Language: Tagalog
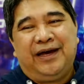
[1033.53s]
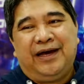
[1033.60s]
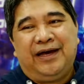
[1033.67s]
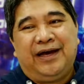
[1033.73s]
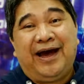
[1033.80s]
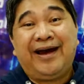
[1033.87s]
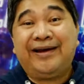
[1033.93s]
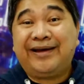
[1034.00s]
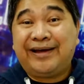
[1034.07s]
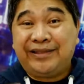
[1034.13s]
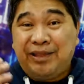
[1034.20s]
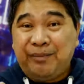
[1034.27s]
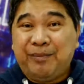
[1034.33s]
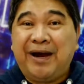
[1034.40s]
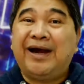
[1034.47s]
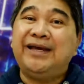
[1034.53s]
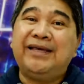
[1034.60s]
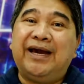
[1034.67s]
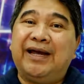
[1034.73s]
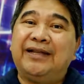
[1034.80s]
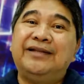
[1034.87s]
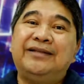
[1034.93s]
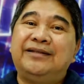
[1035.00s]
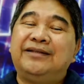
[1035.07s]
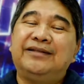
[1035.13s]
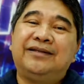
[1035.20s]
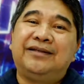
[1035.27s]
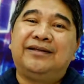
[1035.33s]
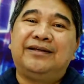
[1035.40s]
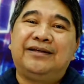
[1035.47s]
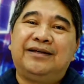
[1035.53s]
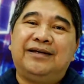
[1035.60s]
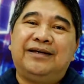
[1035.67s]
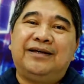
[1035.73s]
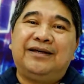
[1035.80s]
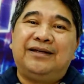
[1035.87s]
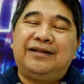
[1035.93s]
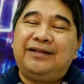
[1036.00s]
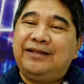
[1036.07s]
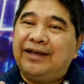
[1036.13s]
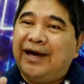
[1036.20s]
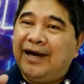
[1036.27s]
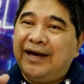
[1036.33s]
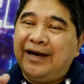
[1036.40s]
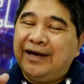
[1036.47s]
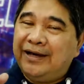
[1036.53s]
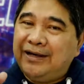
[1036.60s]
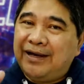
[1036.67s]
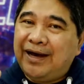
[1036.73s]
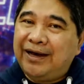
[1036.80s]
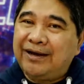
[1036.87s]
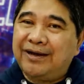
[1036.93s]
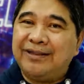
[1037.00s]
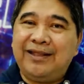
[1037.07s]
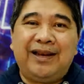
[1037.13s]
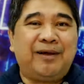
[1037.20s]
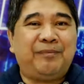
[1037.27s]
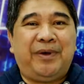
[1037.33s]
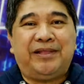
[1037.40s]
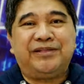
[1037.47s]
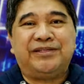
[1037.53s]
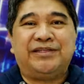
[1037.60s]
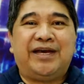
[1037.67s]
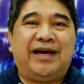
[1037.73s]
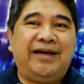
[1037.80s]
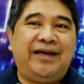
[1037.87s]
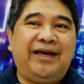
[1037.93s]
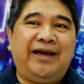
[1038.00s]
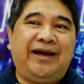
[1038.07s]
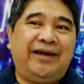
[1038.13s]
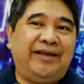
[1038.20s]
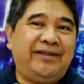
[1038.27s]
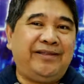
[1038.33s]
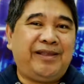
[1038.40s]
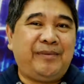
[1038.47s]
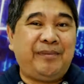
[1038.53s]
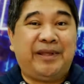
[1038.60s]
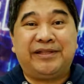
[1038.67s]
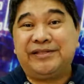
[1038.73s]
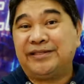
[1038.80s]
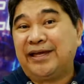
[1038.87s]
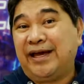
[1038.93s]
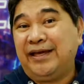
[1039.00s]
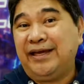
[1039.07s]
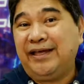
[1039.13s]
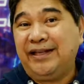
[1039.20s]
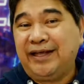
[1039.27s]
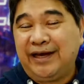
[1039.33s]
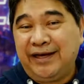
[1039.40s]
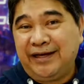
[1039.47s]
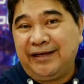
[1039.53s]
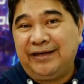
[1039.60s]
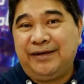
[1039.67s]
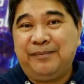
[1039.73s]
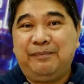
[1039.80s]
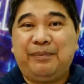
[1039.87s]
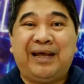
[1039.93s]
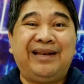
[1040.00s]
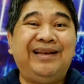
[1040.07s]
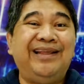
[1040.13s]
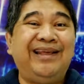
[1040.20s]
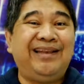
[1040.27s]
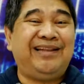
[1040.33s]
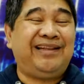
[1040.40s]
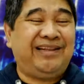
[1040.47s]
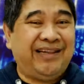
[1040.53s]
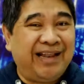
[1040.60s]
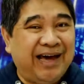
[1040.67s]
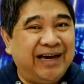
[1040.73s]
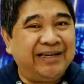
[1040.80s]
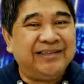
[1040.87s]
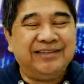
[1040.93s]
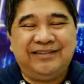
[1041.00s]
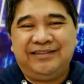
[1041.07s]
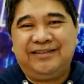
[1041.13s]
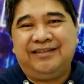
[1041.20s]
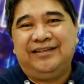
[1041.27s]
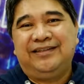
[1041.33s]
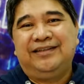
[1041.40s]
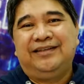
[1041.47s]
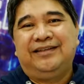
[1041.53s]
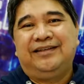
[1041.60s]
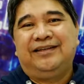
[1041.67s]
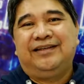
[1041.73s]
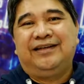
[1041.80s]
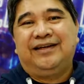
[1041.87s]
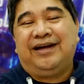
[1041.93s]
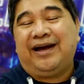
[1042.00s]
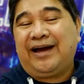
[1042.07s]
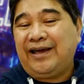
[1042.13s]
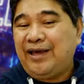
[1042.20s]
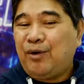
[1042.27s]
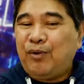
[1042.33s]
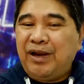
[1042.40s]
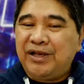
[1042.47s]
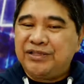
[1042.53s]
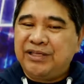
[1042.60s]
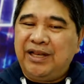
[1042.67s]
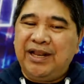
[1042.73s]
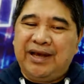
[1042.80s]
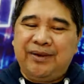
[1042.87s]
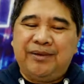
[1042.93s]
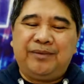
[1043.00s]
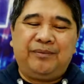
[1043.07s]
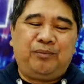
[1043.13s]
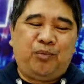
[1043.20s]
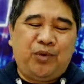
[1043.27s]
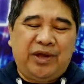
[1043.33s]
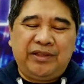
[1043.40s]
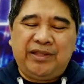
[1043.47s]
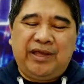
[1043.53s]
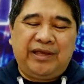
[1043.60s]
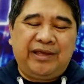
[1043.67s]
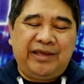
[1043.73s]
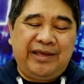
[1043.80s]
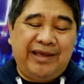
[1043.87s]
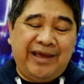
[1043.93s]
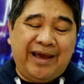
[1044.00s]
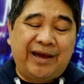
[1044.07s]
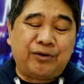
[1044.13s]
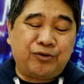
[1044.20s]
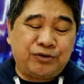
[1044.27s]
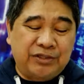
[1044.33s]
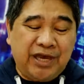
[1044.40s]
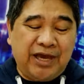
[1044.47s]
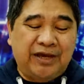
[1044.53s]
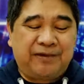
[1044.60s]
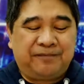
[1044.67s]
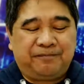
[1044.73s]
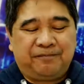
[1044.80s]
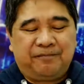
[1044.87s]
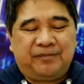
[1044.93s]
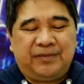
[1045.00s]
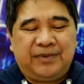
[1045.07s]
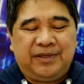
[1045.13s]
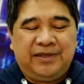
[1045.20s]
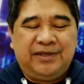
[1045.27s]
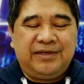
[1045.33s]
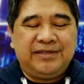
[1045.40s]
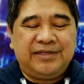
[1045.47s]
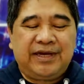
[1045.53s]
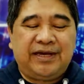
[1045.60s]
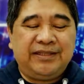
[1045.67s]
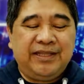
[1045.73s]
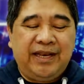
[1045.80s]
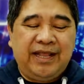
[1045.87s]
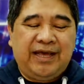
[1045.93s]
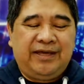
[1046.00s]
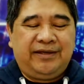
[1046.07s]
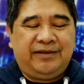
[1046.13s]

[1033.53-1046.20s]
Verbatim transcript: ang katibayan na ang kanilang mensahe ay hindi mensahe ng panlilin lang, kaya wala silang pwedeng iakusa sa kanila.